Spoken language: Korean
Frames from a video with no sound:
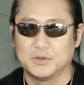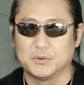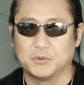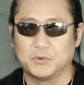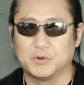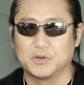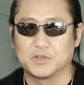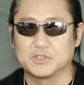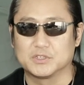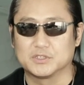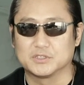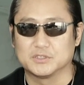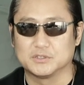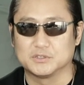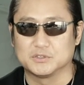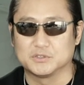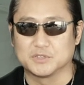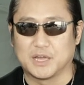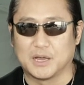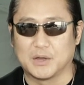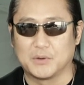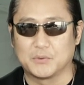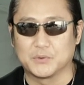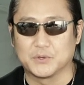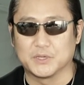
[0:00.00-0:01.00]
워커들도
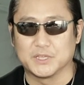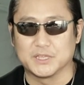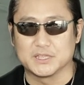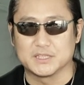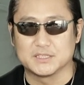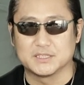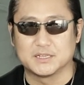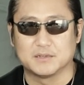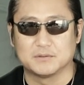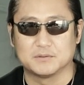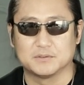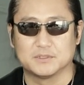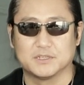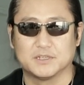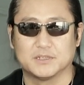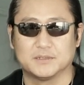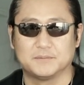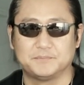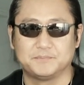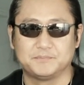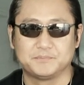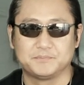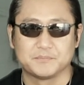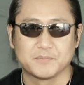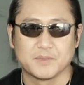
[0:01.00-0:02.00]
나오고 있더라고요.
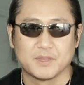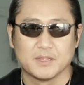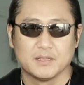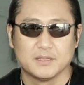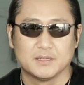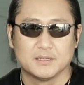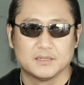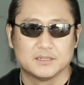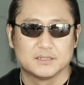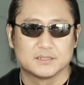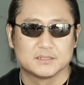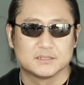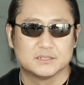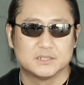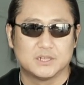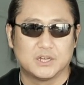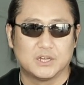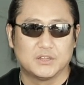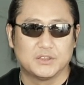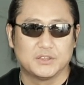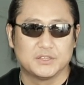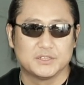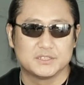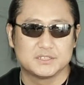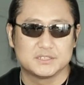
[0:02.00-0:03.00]

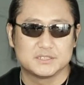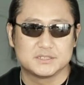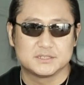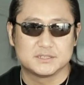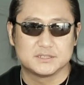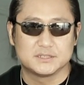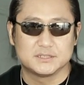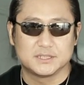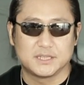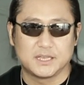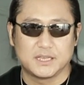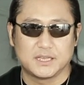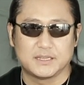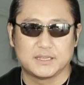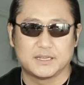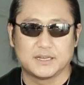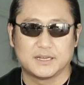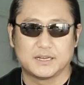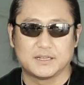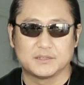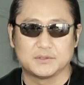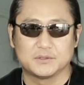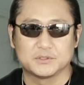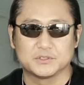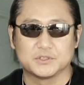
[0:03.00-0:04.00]
그런
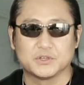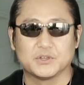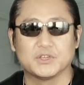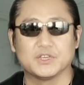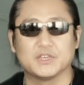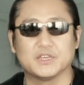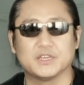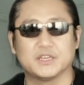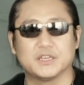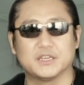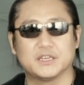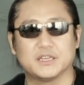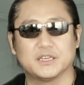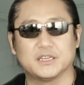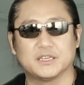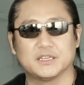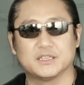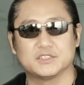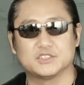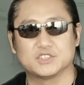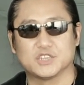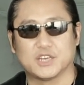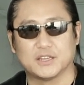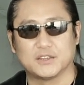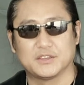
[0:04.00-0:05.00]
데다가도 저희
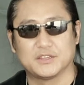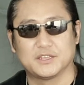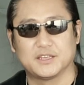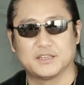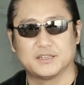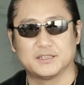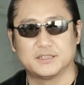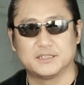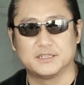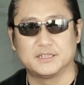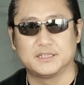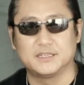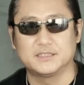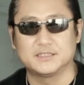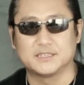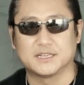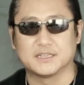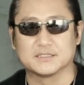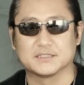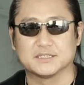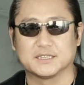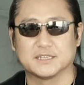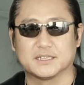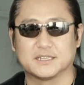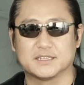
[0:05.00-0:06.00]
잔테를
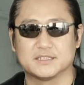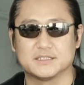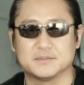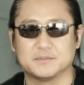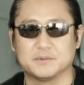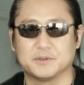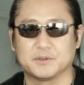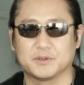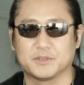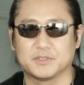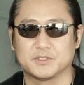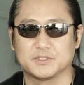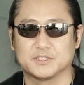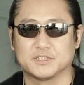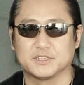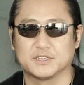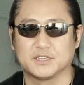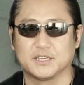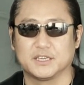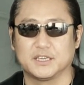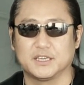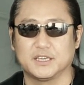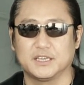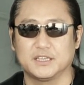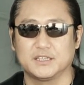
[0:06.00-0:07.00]
장착하시면
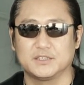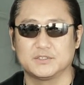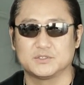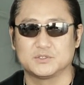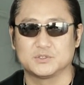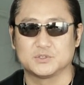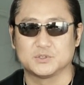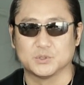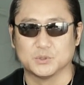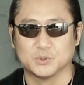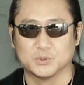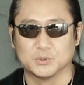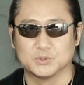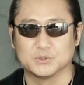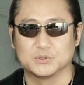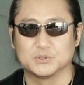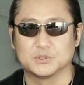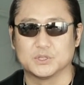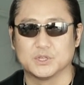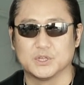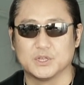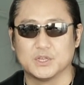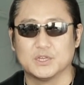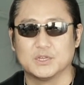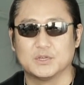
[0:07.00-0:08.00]
굉장히
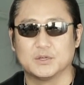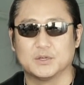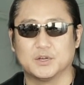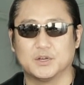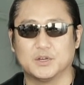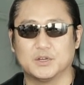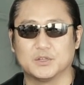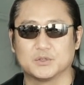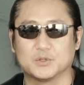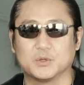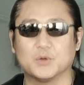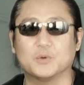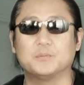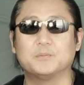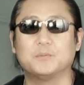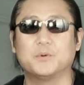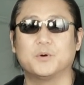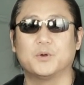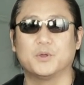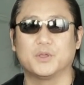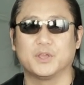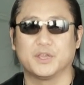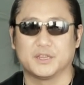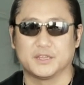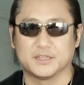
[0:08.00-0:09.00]

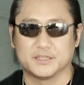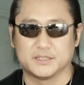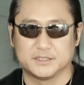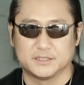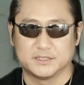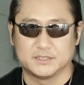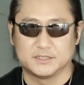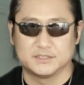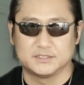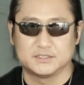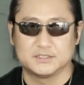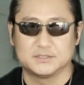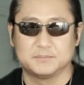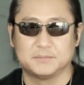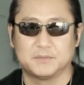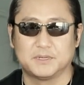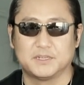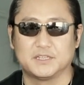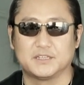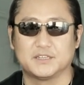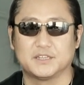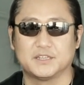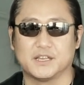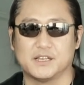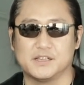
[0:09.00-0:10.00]
돋보이는
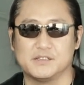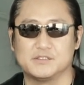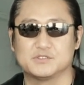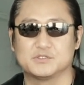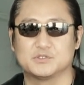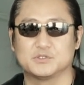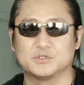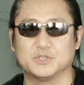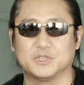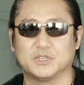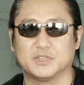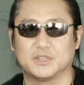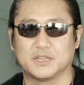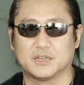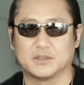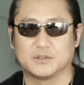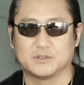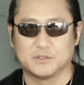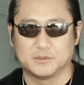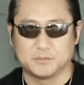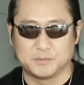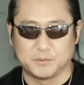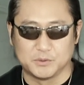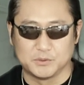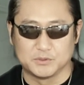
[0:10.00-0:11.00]
신발이 될 수
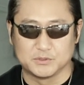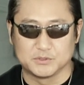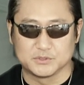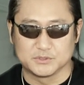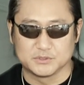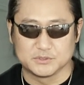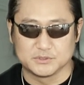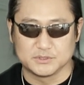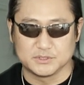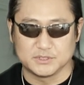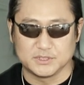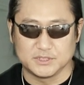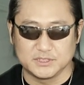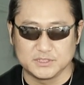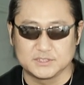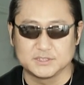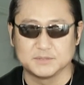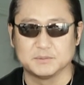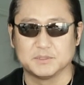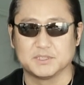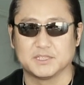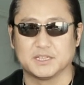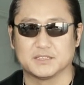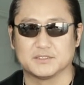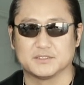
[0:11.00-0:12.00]
있다고 볼 수
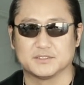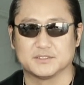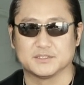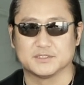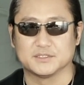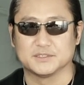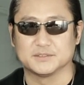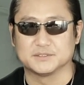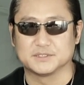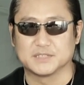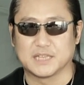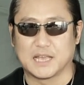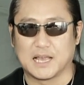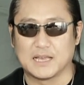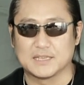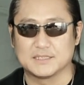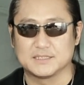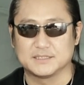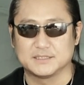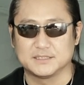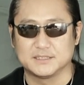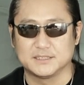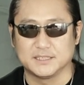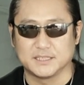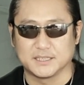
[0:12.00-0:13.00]
있습니다. 저는
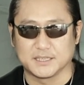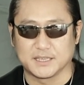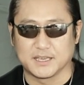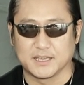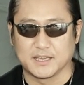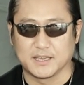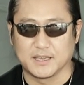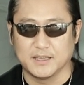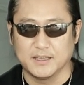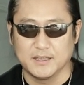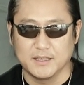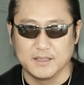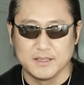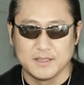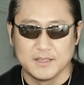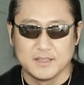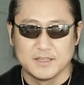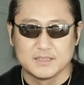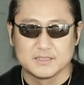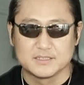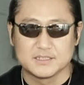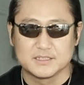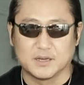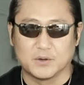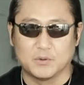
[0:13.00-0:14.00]
자신있게.
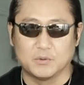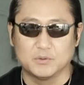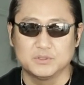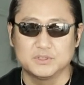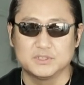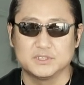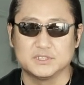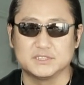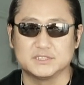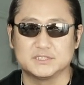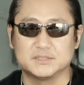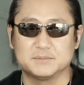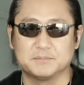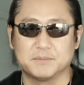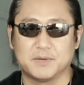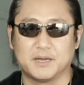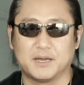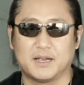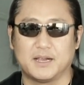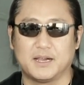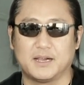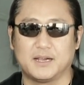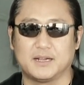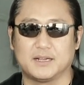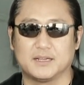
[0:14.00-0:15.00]
자, 오늘 이
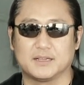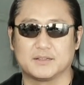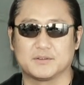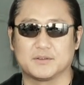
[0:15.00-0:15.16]
신발